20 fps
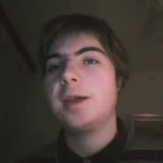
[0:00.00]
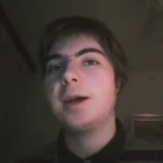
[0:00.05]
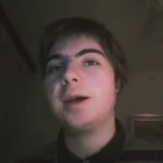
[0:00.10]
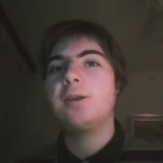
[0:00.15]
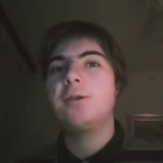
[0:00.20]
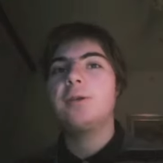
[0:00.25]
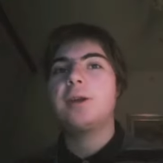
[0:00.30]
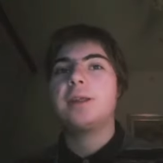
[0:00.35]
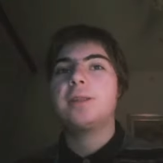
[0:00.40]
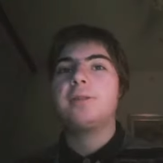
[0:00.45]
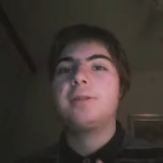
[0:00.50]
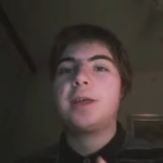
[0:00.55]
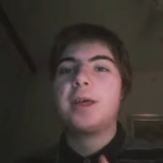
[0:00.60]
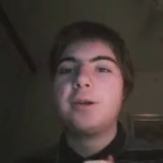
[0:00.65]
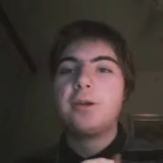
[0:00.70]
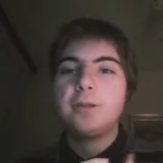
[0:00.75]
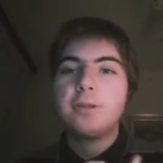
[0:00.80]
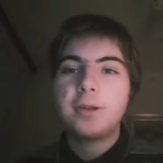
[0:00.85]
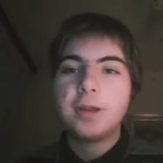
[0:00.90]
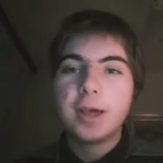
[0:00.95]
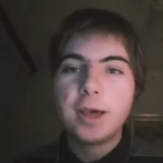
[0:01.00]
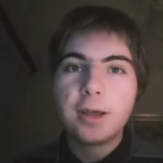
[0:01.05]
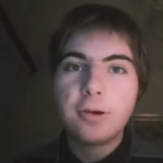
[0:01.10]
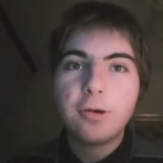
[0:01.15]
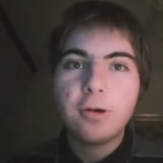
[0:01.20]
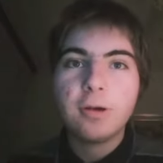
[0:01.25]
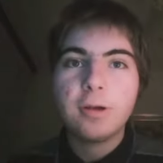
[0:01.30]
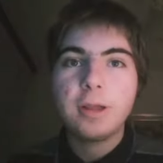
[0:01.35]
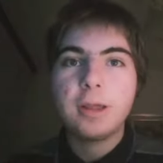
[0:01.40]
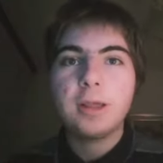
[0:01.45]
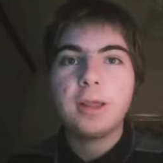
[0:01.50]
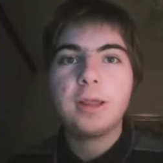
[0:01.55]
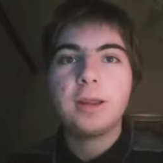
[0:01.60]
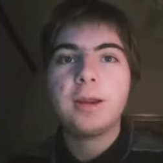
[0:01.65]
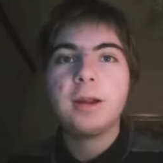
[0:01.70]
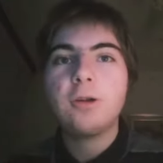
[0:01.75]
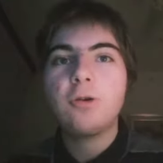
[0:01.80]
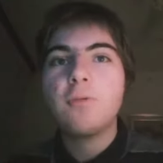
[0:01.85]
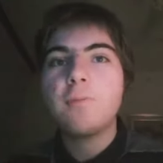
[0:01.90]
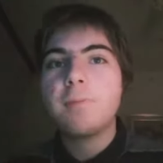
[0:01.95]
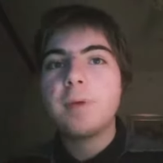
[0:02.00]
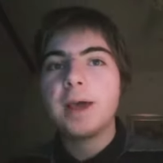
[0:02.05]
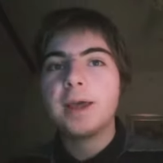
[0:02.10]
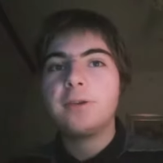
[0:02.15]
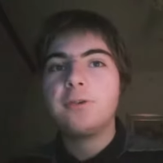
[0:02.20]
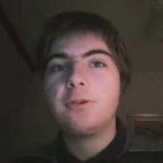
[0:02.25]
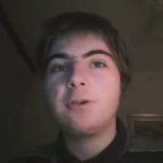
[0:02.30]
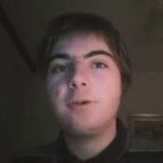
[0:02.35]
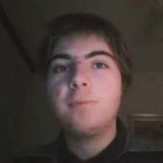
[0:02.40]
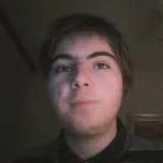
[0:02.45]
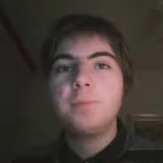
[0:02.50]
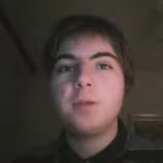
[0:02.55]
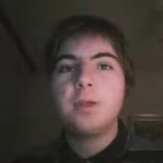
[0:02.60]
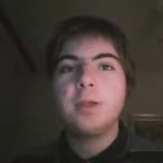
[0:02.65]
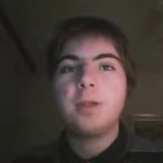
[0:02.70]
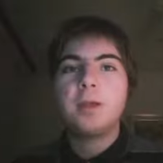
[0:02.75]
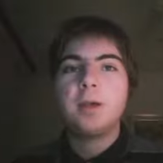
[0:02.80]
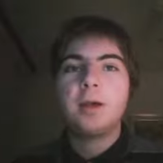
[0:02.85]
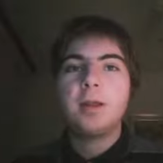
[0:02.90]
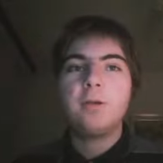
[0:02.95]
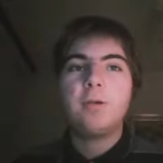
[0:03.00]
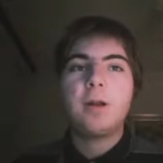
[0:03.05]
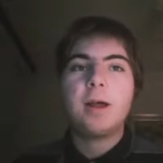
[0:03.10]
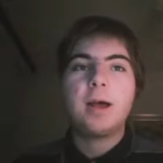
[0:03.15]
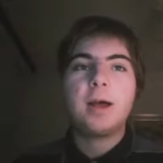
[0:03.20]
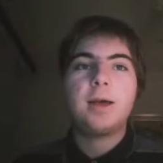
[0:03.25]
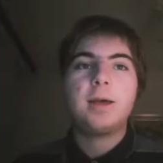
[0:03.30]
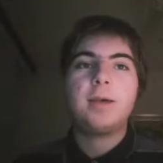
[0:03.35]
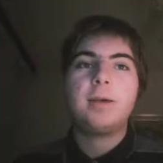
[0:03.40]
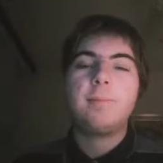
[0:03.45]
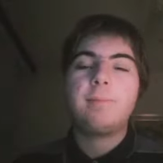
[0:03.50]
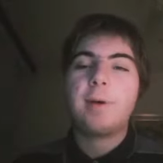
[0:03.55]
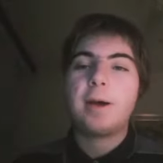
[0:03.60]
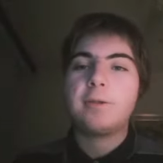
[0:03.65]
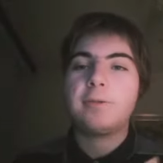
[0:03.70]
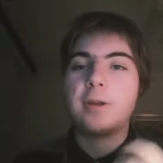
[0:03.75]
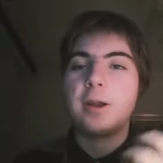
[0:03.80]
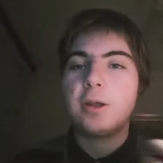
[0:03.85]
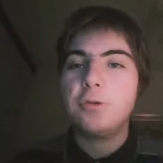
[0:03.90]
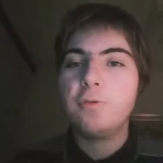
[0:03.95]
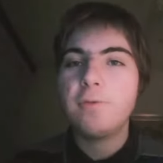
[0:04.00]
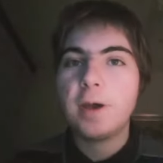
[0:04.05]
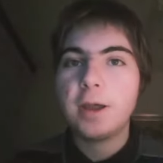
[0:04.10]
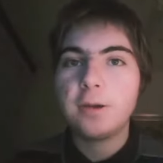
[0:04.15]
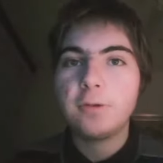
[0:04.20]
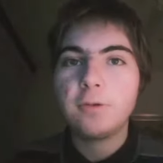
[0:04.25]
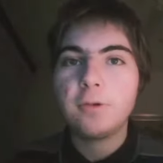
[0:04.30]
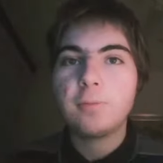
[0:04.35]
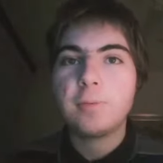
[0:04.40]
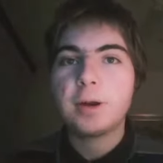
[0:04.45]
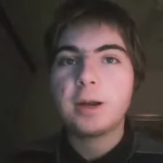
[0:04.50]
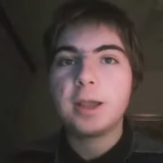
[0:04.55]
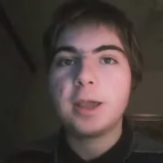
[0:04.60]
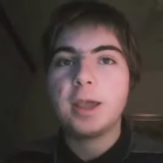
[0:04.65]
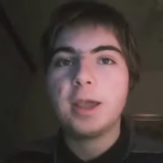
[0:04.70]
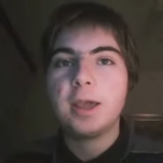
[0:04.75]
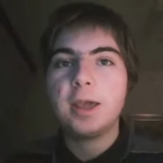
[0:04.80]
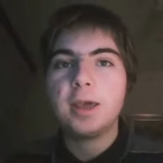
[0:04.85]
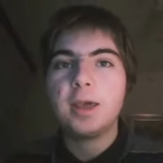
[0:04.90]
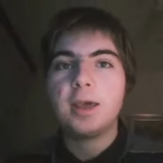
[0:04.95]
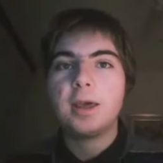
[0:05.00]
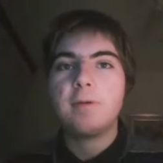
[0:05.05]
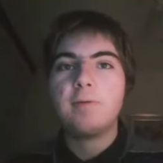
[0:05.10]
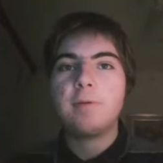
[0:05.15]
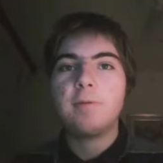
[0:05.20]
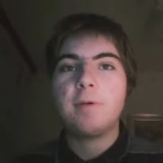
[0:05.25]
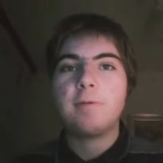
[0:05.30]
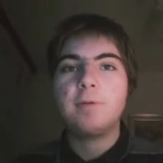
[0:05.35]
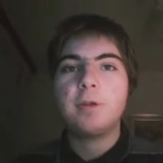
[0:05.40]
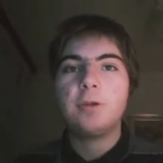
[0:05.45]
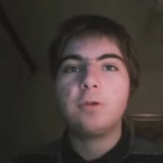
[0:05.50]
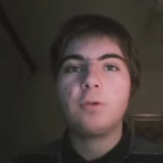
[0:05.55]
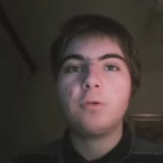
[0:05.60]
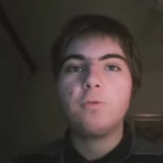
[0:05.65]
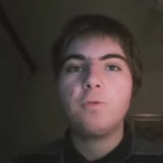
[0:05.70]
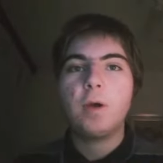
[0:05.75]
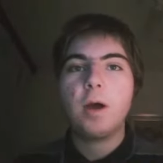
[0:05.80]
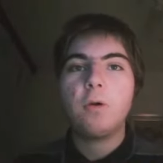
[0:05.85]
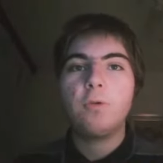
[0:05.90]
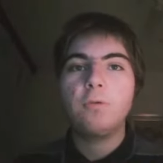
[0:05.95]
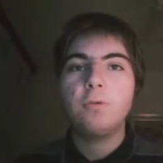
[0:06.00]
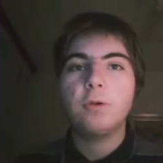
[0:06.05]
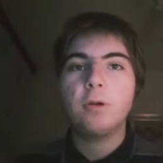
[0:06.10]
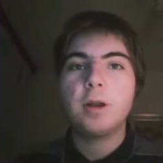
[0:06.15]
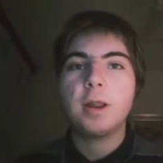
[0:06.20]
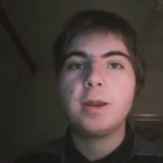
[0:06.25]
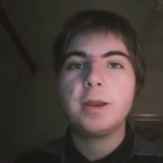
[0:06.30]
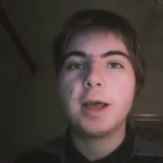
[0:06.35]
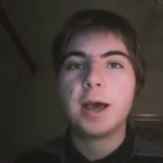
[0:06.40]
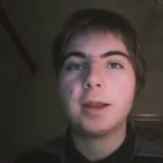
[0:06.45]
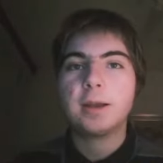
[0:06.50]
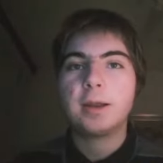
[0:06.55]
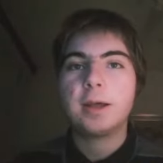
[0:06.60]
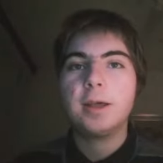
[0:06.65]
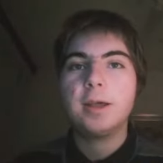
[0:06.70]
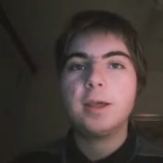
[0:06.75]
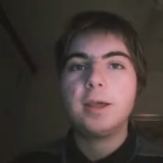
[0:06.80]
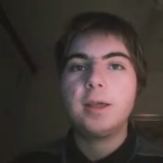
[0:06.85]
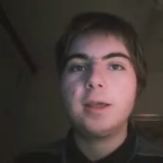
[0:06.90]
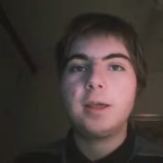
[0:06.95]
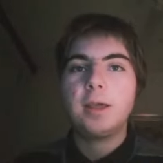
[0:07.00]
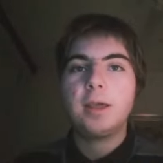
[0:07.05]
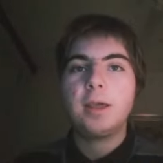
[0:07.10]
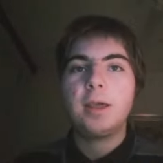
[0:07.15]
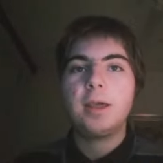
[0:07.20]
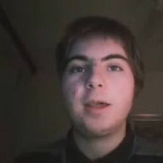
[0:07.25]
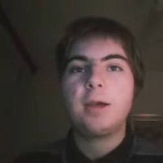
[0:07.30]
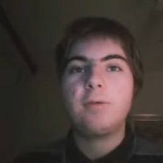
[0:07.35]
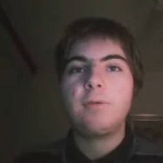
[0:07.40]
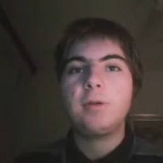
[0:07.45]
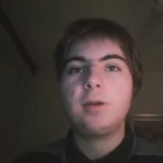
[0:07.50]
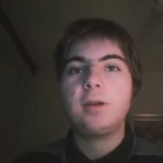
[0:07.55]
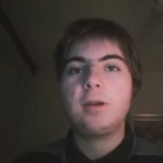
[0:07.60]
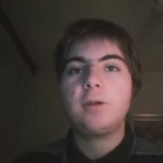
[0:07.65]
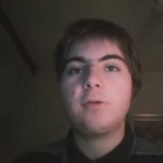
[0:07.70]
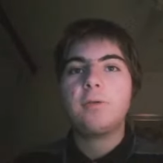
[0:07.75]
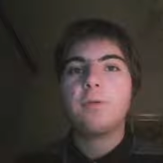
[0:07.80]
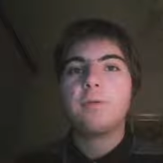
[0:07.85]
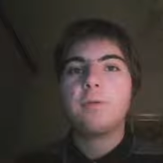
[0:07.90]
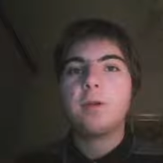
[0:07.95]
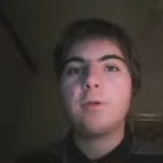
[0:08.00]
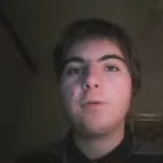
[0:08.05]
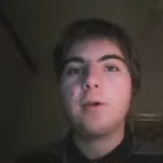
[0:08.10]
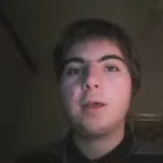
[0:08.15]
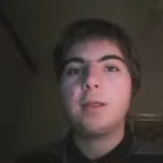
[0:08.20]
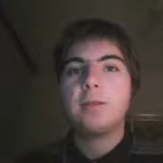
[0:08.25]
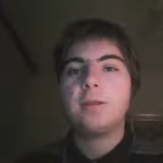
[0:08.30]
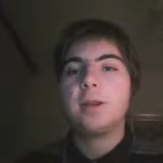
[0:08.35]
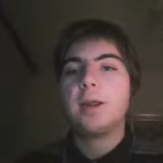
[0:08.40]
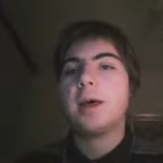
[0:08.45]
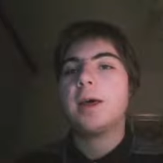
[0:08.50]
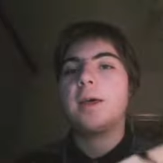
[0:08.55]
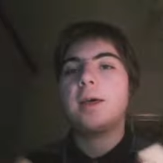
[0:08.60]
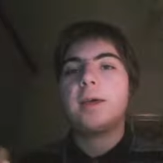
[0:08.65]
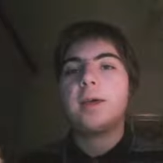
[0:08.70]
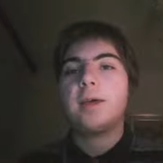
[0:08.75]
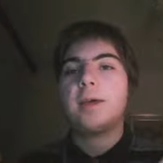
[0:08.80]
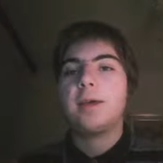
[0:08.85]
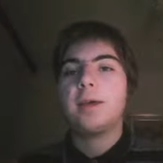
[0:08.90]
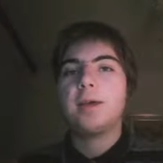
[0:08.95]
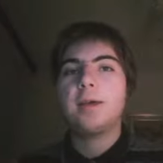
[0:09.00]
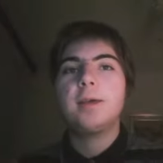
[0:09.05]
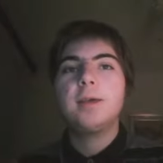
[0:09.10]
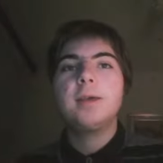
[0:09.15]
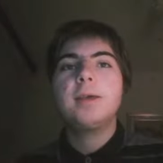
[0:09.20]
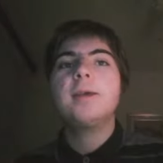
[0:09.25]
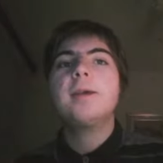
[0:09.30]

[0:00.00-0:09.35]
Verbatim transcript: Allora, 0-0 nel complesso, allora eh, passa la Juventus perché eh, aveva vinto 2-1 l'andata e quindi di conseguenza eh,